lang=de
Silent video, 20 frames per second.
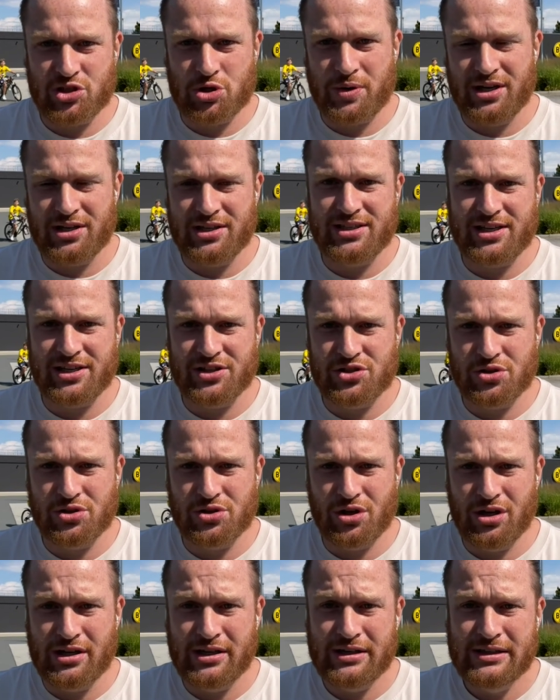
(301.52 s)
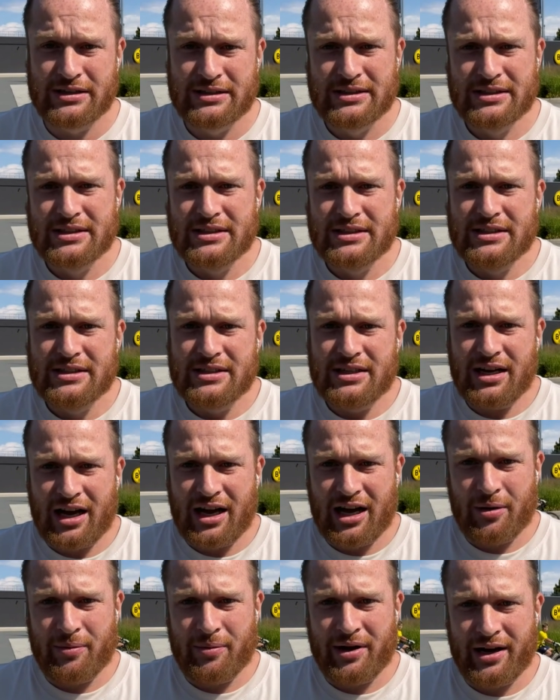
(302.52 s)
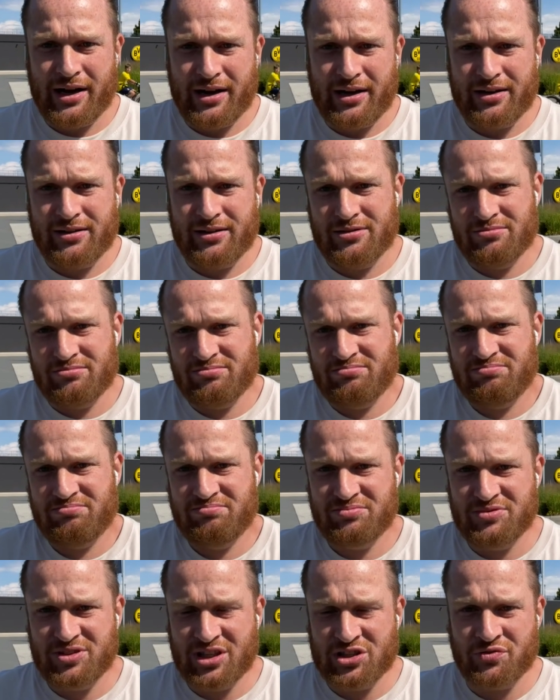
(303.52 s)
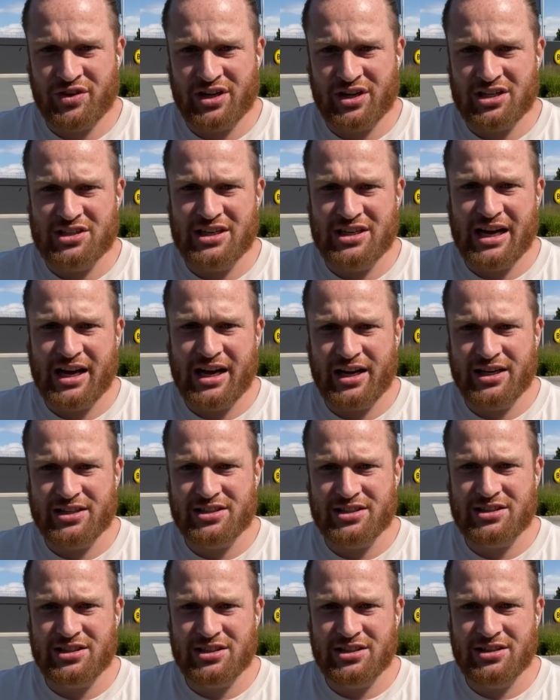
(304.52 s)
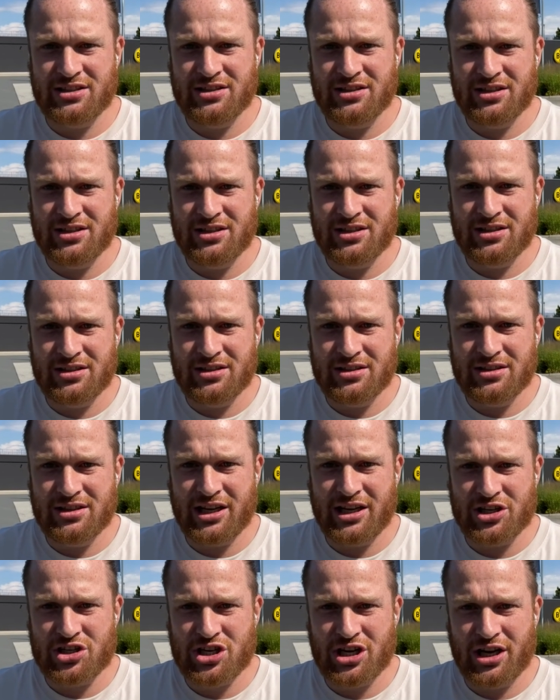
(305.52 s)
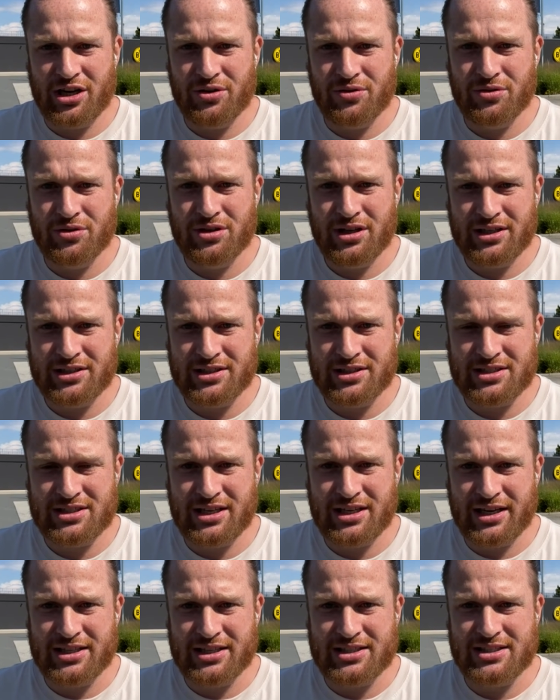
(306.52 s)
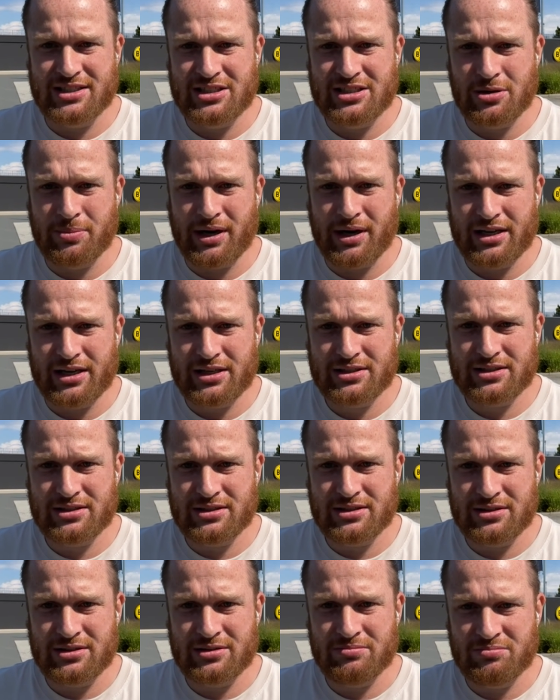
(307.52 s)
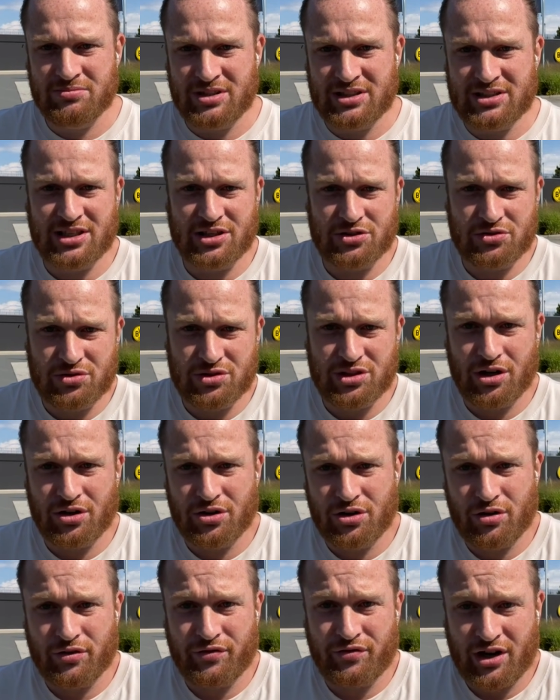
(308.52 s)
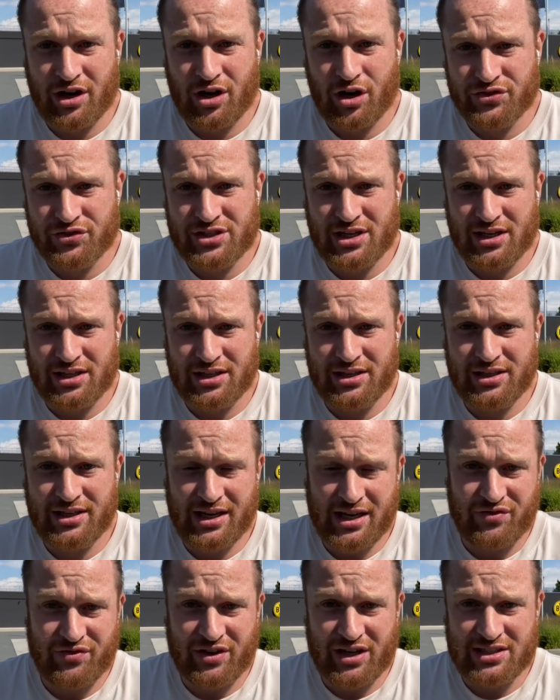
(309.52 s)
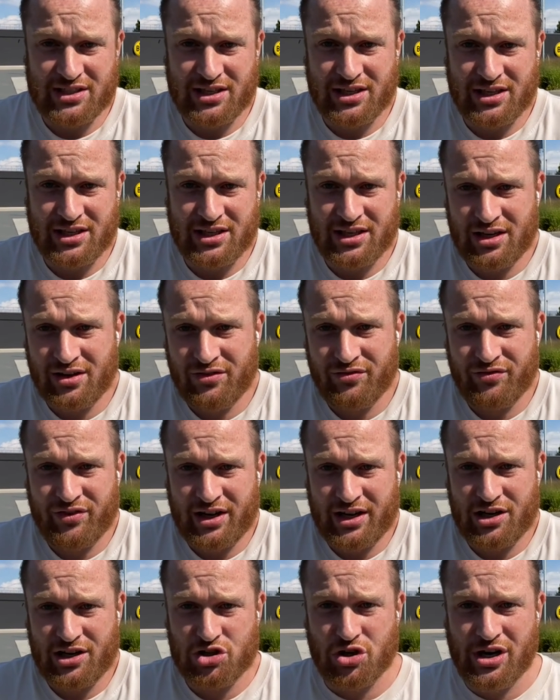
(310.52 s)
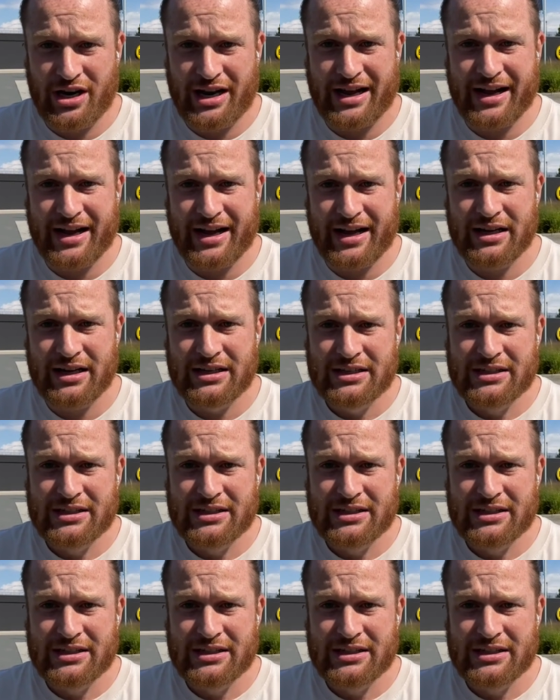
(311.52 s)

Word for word: Spiele nicht ganz so dolle. Aber ähm, also wirklich nachhaltig in, äh, in Erscheinung hat er sich da jetzt nicht gebracht. Ähm, ist natürlich auch noch ein Verkaufskandidat. Weiterhin war er schon länger.